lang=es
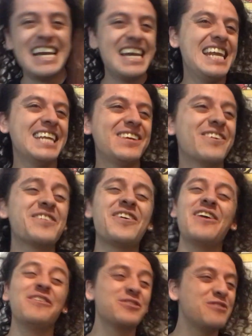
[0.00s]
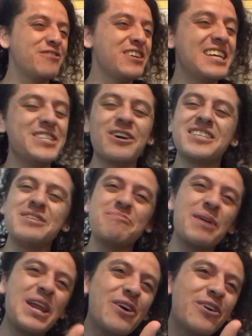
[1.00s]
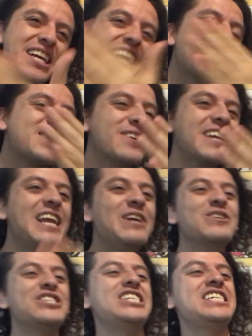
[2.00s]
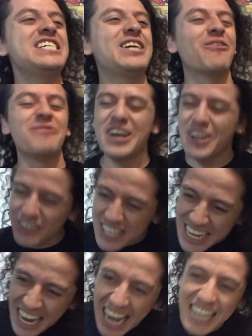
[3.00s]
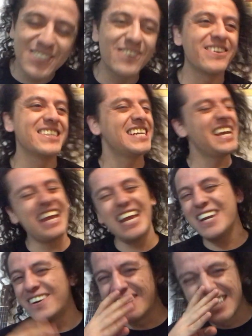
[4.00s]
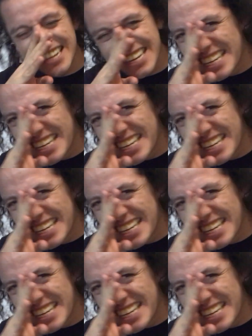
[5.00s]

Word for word: Le tiró, no, a los les dio así periodicazo en el hocico, periodicazo, güey. Sí, no.